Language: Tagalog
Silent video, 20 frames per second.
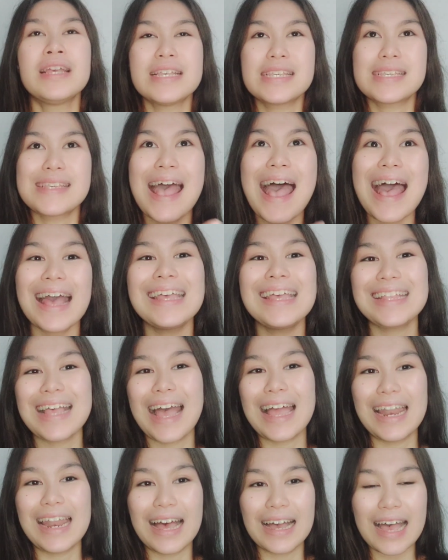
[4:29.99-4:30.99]
Sa akin nga
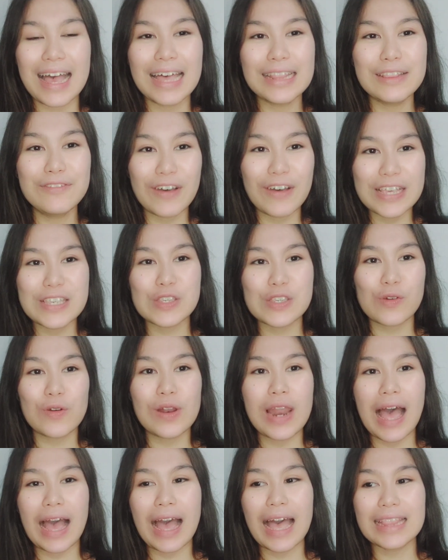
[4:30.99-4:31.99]
lang, advice ko
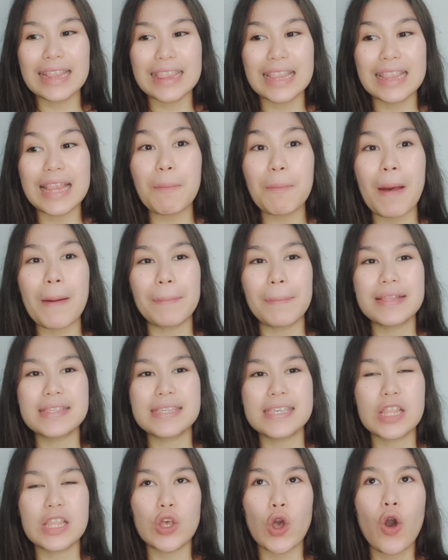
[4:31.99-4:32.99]
lang at
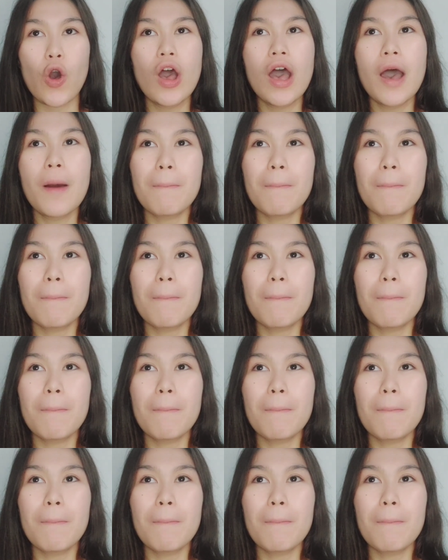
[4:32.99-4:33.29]
napapansin ko,